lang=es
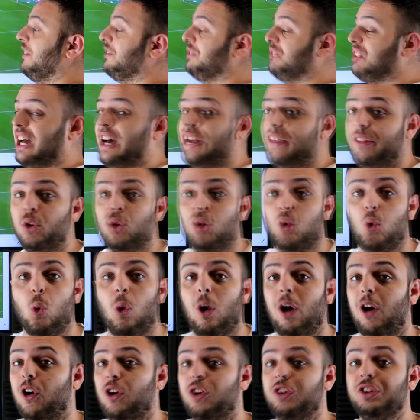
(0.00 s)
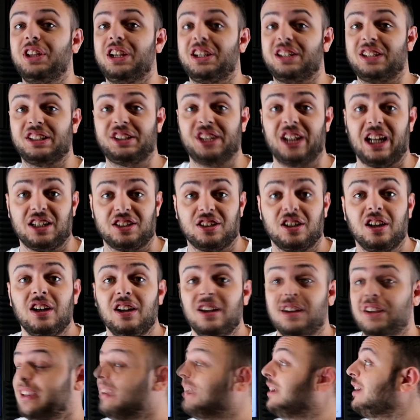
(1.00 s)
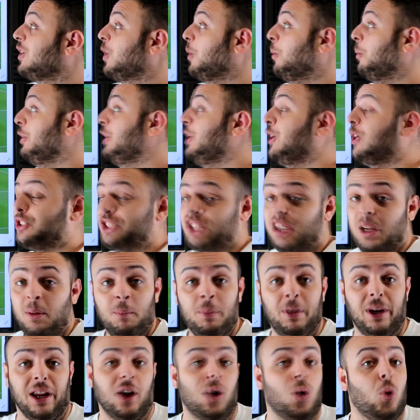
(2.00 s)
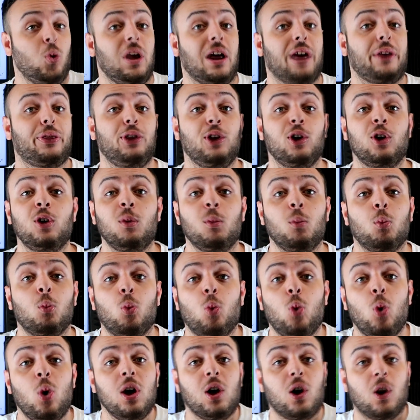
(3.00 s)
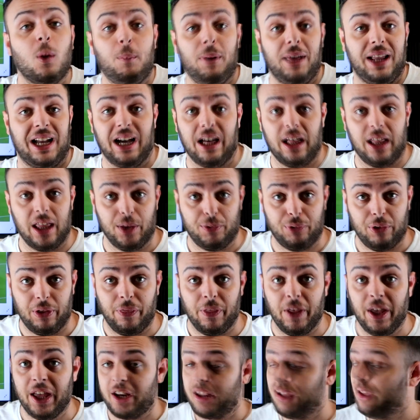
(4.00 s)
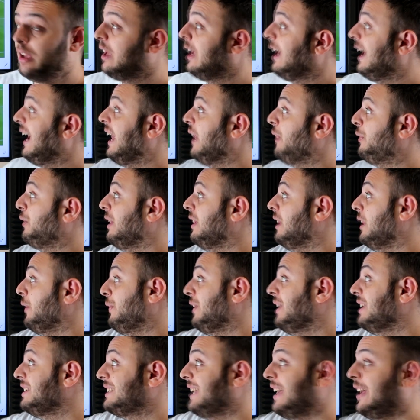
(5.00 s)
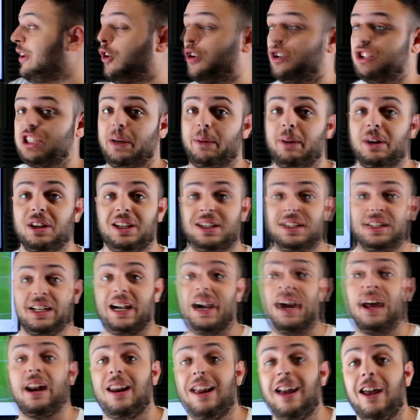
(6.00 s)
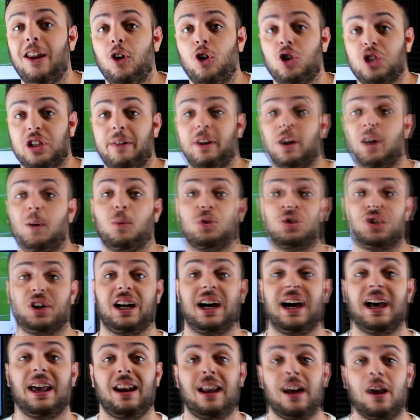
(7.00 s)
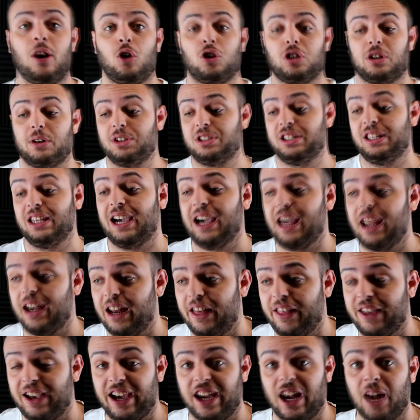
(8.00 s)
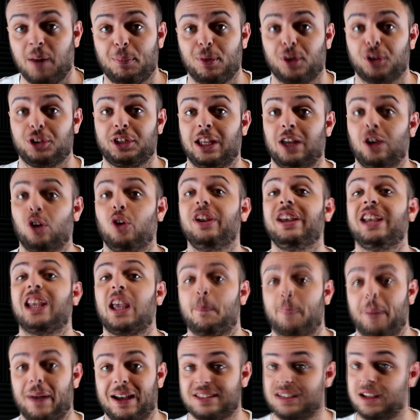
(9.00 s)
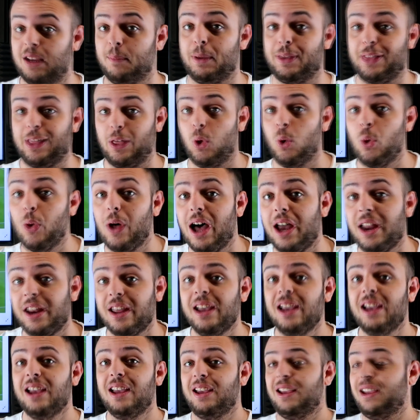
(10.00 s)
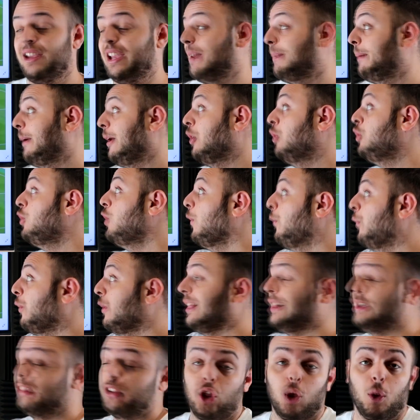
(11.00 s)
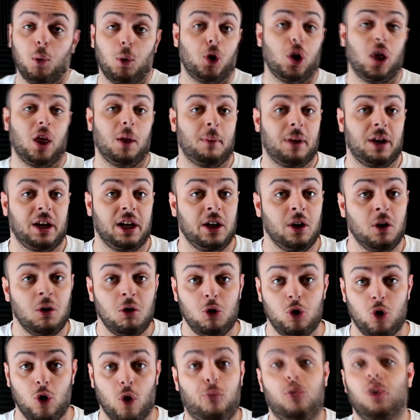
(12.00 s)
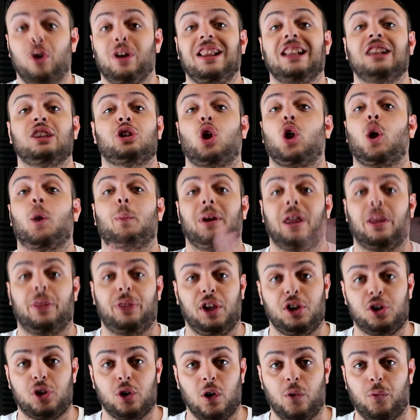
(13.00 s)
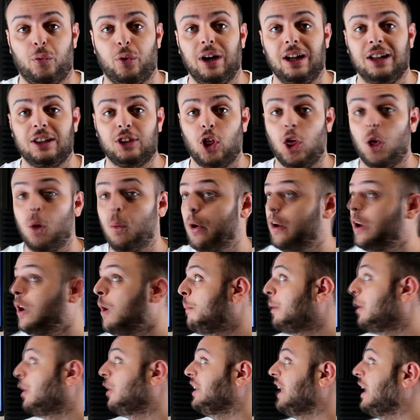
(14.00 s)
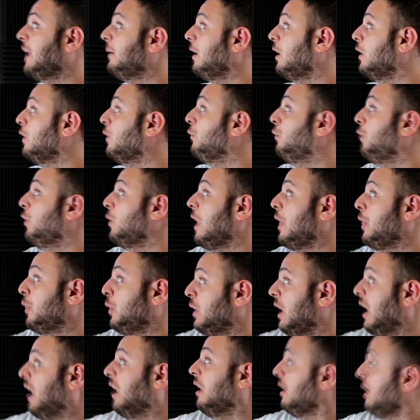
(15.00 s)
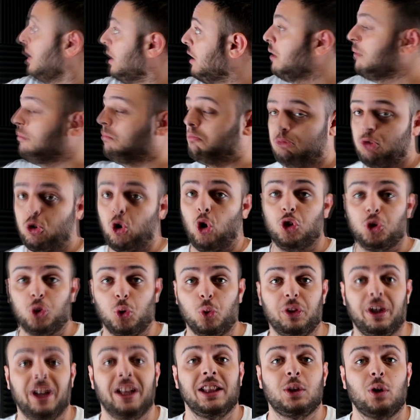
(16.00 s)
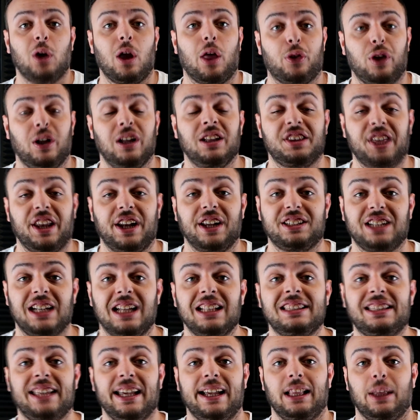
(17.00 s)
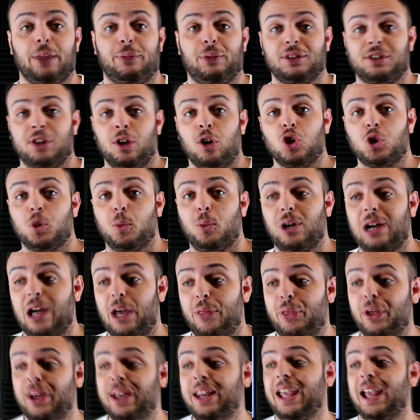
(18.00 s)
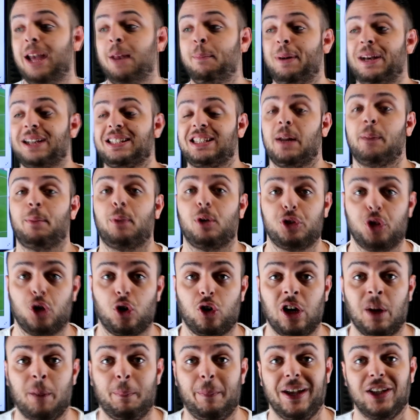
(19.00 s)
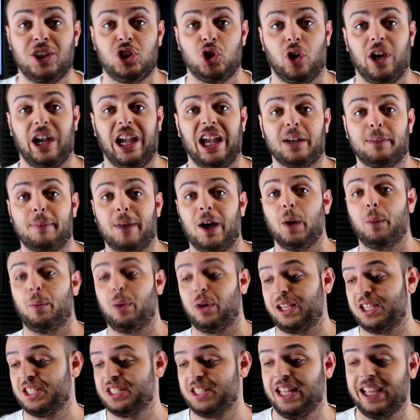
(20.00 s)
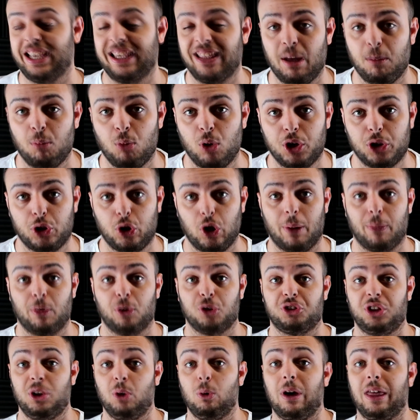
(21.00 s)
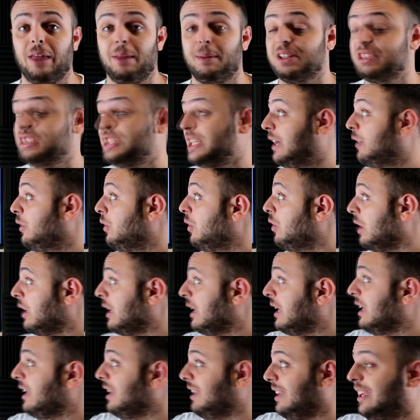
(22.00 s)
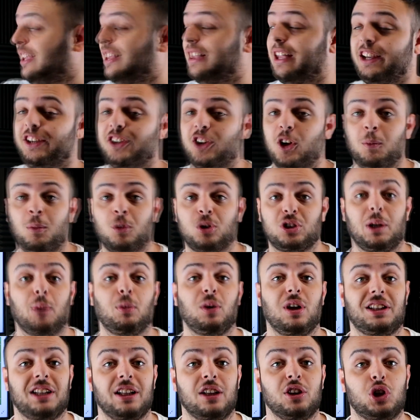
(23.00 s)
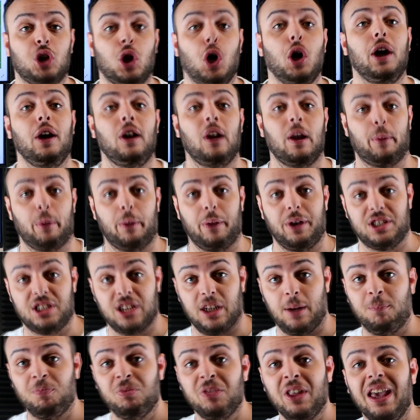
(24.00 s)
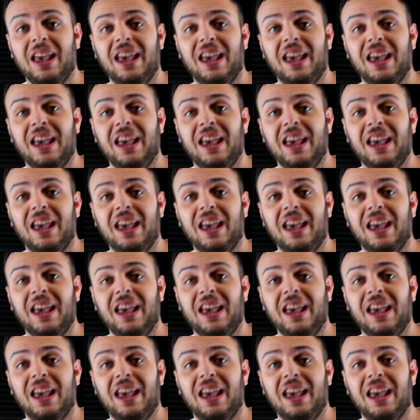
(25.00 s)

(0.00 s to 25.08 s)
la entrada de un jugador desde atrás. Como digo siempre, una acción muy complicada de defender. el, defensa no sabe si sacarla, no sabe cómo sacarla, no sabe si dejarla de cara al portero y qué pasa. Empieza a dudar el balón no fue del todo bueno de Merino, no fue del todo preciso, no fue del todo bueno, pero ya el balón fue una zona contundente, una zona interesante, el defensa no supo qué hacer, el pase al puerto con el pecho es malo porque se le queda muerto, la amortigua demasiado y Daniel Mosta está muy atento y lo aprovecha.